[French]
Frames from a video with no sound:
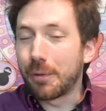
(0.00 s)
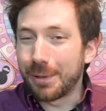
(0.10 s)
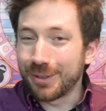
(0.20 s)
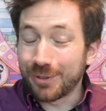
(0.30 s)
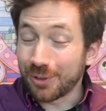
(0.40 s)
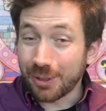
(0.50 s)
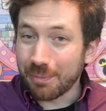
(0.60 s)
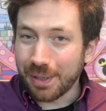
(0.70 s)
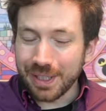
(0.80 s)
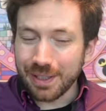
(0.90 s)
veulent pas du tout
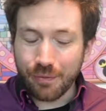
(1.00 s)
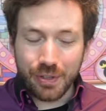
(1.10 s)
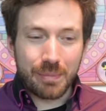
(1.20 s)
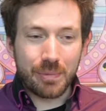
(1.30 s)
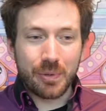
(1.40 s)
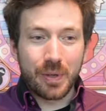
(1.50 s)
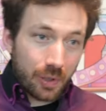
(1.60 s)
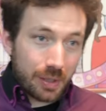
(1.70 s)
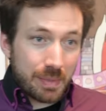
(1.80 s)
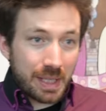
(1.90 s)
entendre parler des films
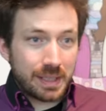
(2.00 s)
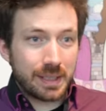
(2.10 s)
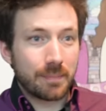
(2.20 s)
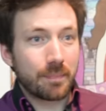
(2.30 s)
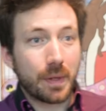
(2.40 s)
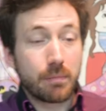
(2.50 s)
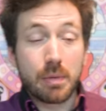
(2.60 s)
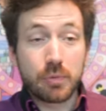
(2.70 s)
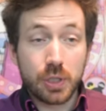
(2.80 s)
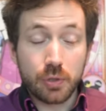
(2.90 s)
remake,
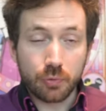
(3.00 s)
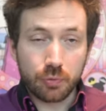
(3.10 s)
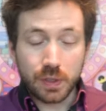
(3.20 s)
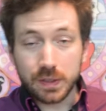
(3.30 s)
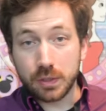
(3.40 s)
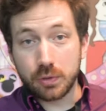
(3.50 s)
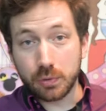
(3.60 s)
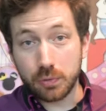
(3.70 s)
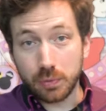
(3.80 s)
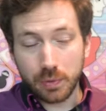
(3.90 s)
même s'ils sont tous assez
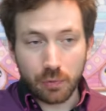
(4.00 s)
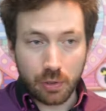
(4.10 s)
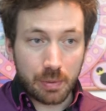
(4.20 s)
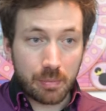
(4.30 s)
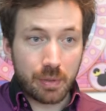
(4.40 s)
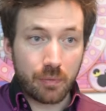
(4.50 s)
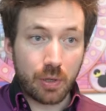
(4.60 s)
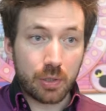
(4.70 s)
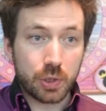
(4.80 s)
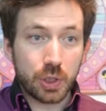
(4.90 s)
curieux, ils vont quand même les
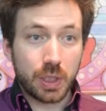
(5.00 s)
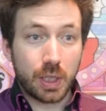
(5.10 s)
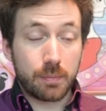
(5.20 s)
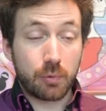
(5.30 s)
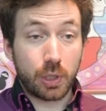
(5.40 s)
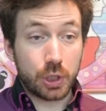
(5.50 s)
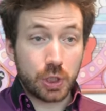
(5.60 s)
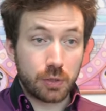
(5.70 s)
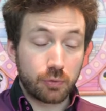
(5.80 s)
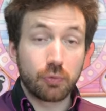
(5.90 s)
voir en général pour
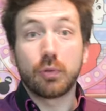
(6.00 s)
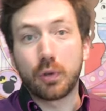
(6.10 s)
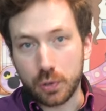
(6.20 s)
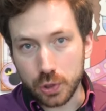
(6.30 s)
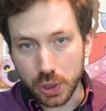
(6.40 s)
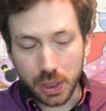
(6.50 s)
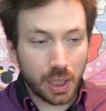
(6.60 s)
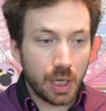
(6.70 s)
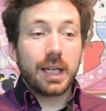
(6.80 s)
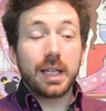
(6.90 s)
cracher dessus en
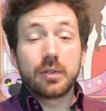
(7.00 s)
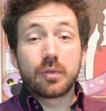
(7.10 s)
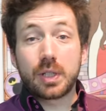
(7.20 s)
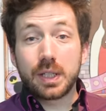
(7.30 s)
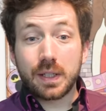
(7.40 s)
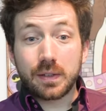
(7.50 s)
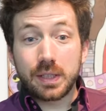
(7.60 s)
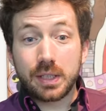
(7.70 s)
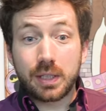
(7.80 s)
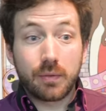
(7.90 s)
général. Et donc les
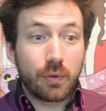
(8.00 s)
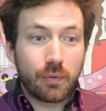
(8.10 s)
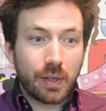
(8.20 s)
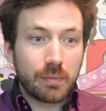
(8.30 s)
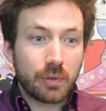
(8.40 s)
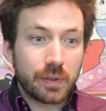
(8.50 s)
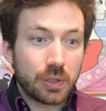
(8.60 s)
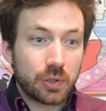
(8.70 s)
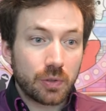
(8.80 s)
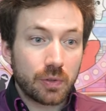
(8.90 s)
derniers qui veulent vraiment des
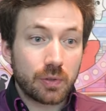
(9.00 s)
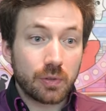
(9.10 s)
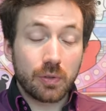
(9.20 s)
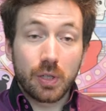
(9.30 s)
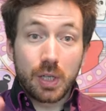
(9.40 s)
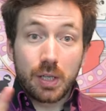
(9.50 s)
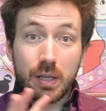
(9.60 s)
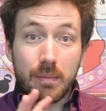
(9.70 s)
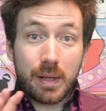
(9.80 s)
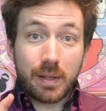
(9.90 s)
choses, euh,
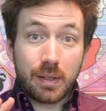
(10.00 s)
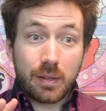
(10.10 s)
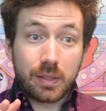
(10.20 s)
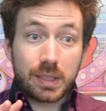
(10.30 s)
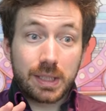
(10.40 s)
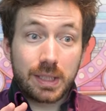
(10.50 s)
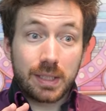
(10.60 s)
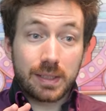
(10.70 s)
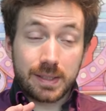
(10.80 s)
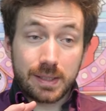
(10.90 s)
eh ben,
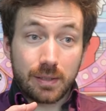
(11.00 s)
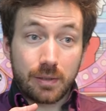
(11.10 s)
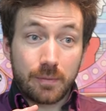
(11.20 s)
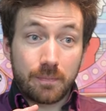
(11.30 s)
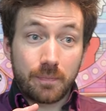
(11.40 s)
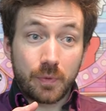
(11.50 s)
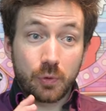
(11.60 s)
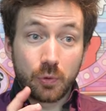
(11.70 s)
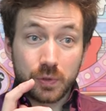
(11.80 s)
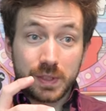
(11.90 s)
qui, euh,
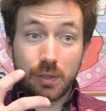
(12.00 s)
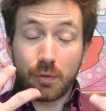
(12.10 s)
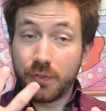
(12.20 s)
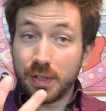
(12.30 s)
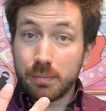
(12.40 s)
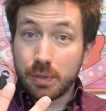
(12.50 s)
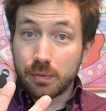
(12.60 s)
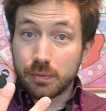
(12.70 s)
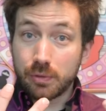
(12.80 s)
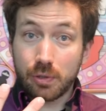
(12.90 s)
dont c'est le film
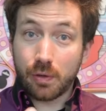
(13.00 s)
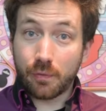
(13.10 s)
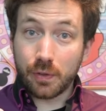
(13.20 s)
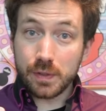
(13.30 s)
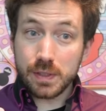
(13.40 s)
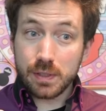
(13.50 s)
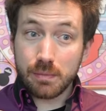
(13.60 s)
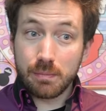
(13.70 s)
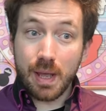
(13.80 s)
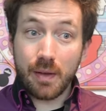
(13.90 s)
de leur enfance,
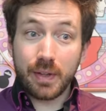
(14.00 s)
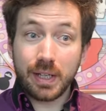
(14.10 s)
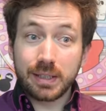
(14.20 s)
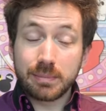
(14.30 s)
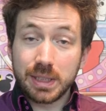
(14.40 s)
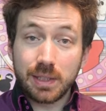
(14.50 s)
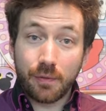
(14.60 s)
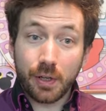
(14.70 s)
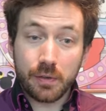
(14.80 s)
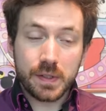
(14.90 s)
mais avec des petites
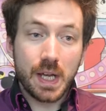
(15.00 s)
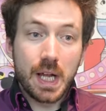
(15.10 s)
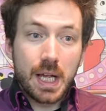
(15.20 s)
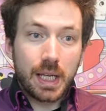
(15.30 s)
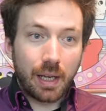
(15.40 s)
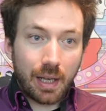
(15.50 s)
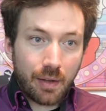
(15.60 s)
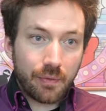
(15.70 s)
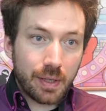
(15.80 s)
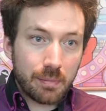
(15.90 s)
différences. Et
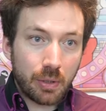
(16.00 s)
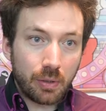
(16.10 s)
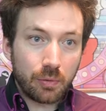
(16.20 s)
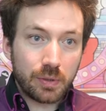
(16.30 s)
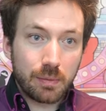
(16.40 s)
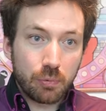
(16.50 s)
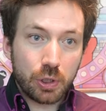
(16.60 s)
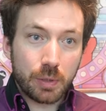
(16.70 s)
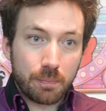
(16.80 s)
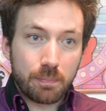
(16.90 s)
là vraiment, au
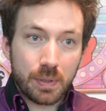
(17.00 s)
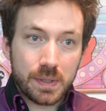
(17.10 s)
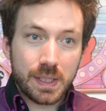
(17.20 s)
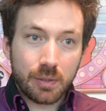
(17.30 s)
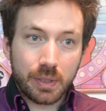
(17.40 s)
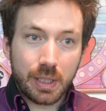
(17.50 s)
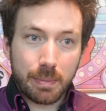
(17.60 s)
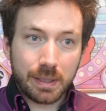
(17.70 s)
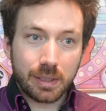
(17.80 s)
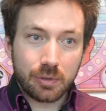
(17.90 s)
début, j'ai pensé qu'on allait
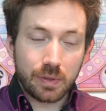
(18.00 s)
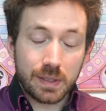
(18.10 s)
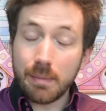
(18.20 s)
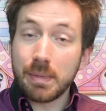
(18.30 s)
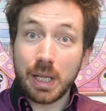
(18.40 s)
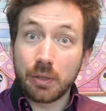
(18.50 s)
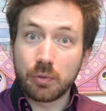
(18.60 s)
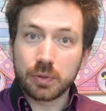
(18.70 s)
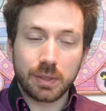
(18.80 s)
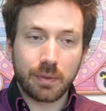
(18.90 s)
partir sur ça, mais là
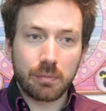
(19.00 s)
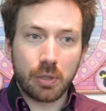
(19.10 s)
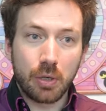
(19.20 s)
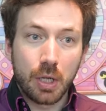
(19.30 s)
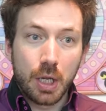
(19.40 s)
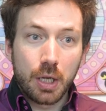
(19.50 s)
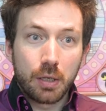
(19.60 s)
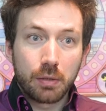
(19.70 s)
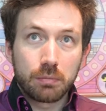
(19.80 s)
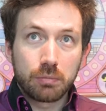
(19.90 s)
non, c'est vraiment
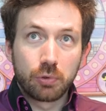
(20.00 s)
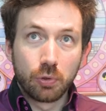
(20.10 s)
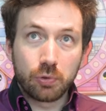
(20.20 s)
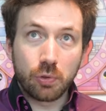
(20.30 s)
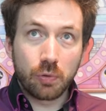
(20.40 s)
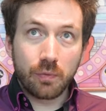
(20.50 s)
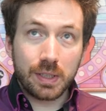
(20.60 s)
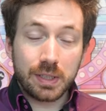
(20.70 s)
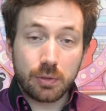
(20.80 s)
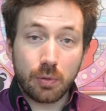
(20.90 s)
toute une
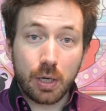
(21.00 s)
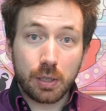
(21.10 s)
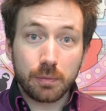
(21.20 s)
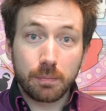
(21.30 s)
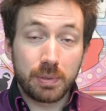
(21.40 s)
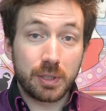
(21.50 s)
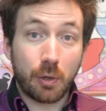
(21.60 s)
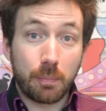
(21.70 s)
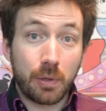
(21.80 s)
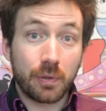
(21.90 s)
nouvelle histoire. Peter
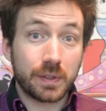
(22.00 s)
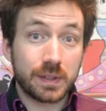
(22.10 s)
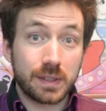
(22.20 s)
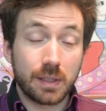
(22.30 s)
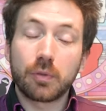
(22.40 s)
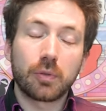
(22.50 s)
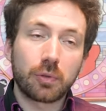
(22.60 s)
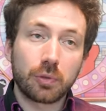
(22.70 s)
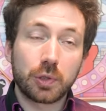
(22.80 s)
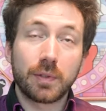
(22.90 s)
Pan dans cette...
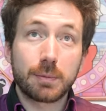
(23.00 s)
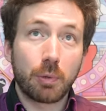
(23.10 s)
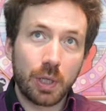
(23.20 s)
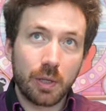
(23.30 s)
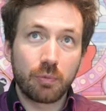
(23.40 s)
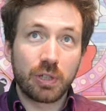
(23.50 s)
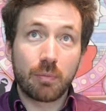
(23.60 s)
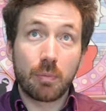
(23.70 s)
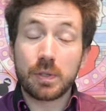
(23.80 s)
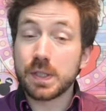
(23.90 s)
Donc euh, je vais spoiler au bout d'un
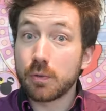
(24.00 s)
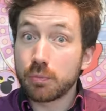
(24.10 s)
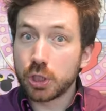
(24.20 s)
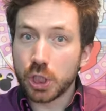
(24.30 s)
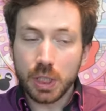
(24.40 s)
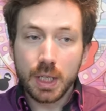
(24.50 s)
moment, c'est obligé.